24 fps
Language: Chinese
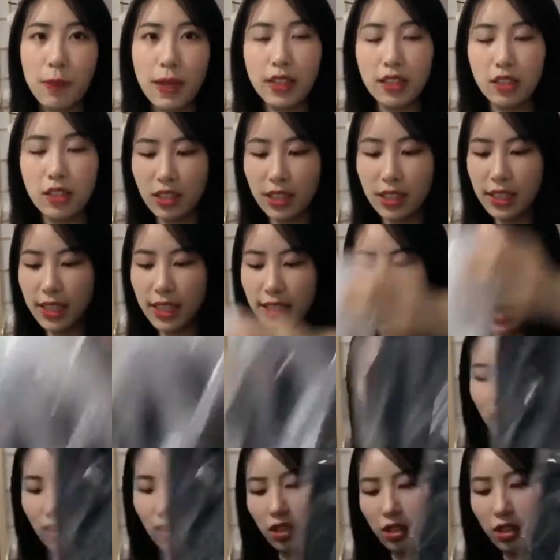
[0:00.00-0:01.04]
买的是一件大
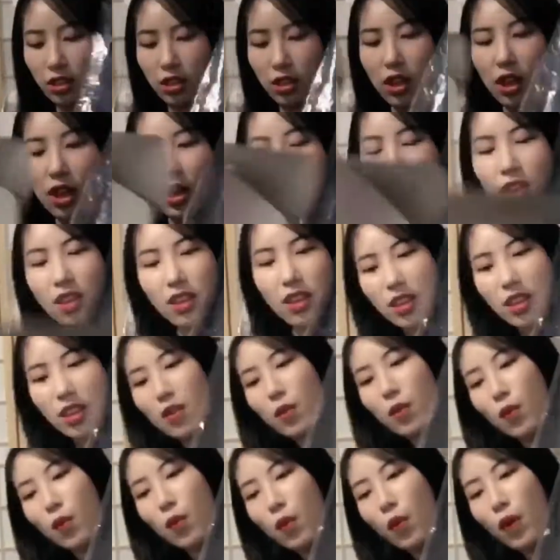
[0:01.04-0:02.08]
衣。
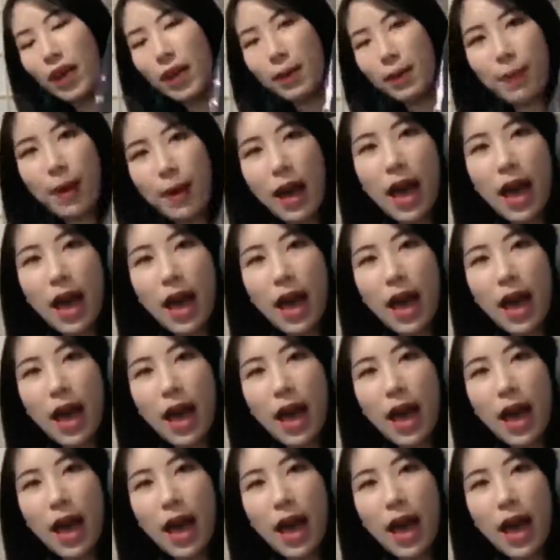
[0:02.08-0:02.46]
因为